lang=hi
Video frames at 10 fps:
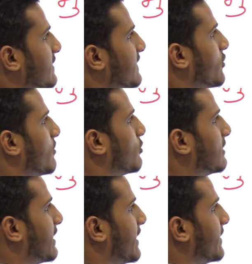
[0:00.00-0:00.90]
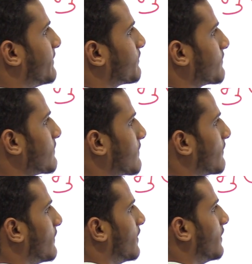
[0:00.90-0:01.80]
इसी को बोलते हैं
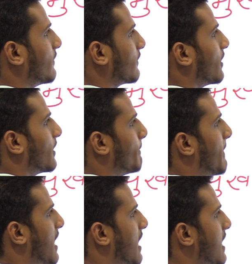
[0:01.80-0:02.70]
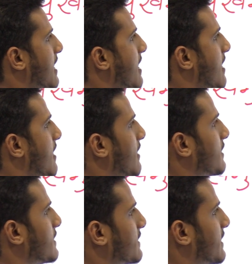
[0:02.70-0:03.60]
बक्कल
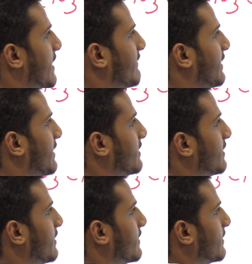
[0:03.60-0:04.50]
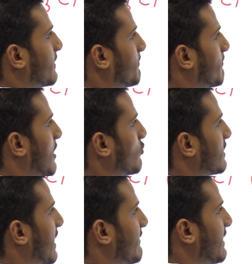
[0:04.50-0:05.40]
कैविटी माउथ
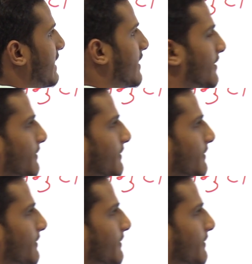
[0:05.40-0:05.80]
कैविटी या